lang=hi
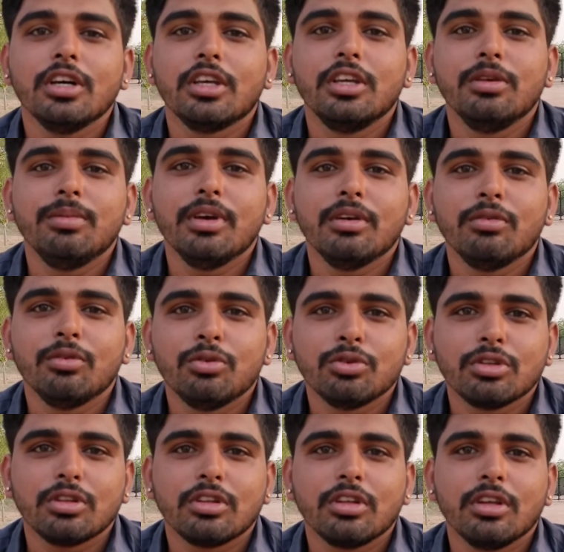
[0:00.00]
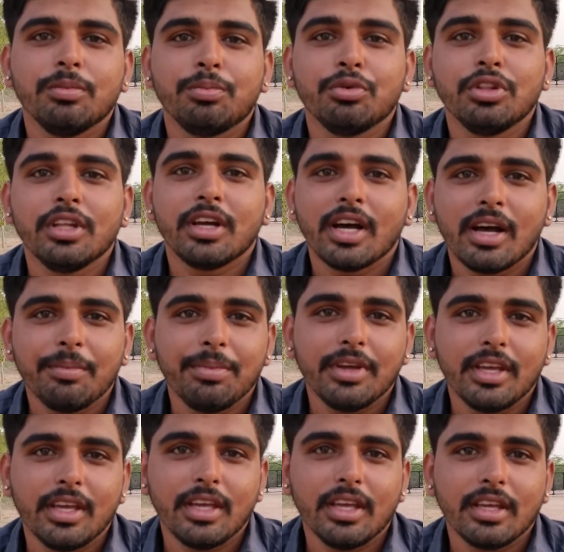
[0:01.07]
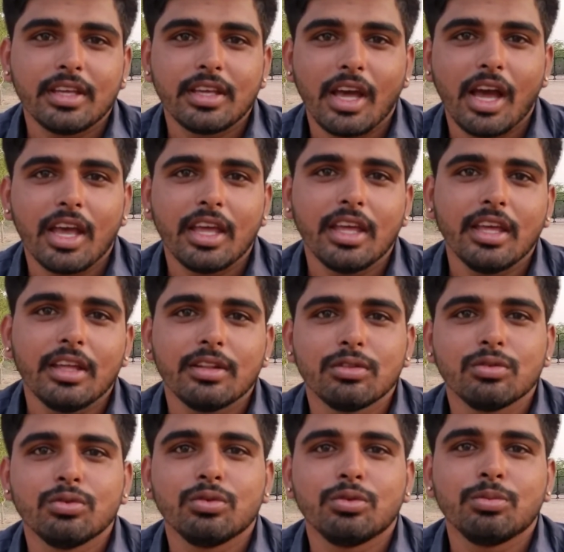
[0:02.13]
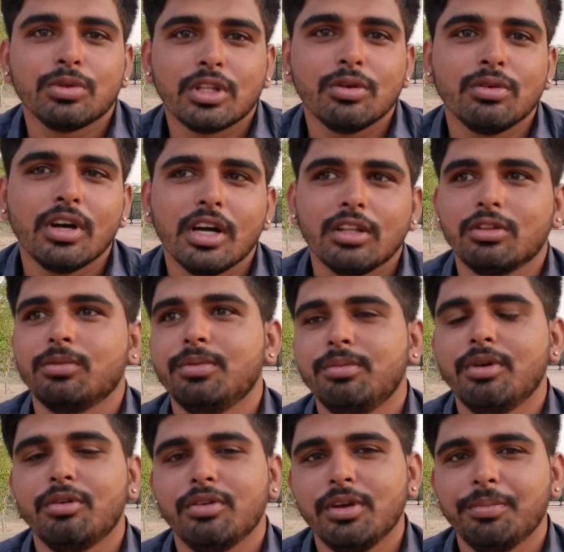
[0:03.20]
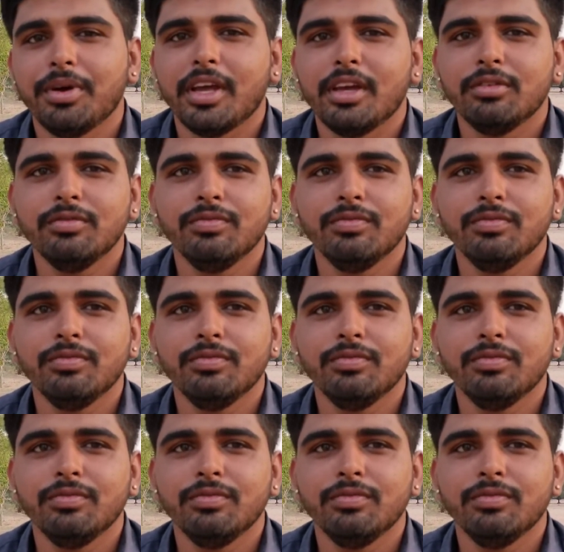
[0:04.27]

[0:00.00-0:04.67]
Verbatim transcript: कि मैं वो उसके पौधे कहाँ पे है क्या है तो बताऊँगा तो अभी मैं वहीं पे आया